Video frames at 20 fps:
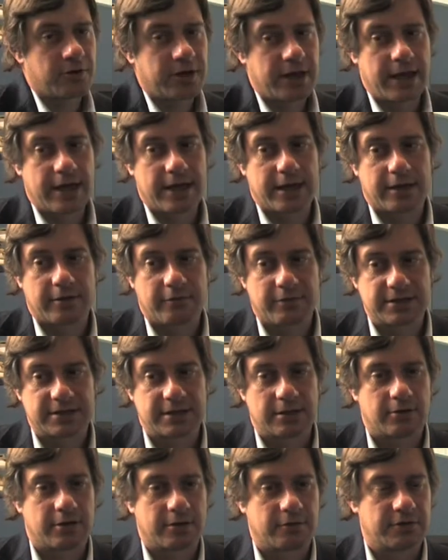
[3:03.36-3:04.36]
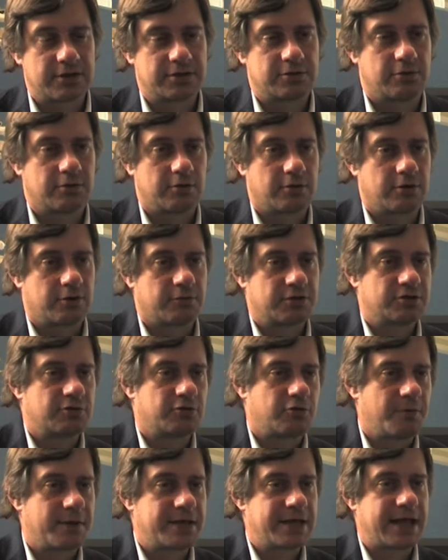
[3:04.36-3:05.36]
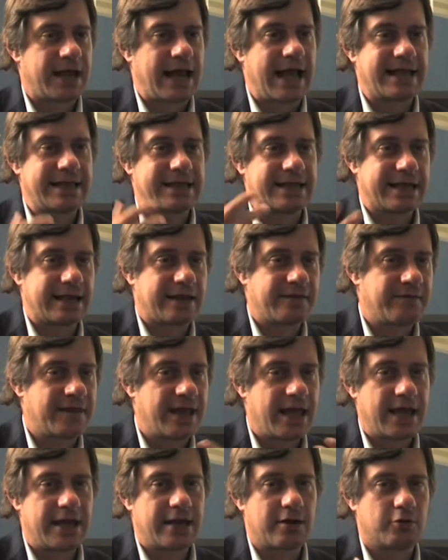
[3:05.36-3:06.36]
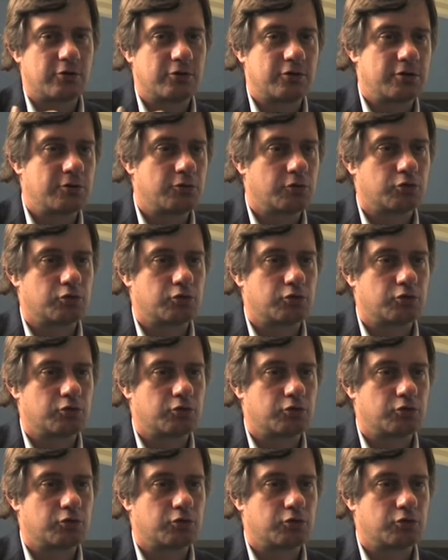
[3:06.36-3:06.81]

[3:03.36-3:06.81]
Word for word: che in questo, in questo, in questo come dire, andi e rivieni continuo,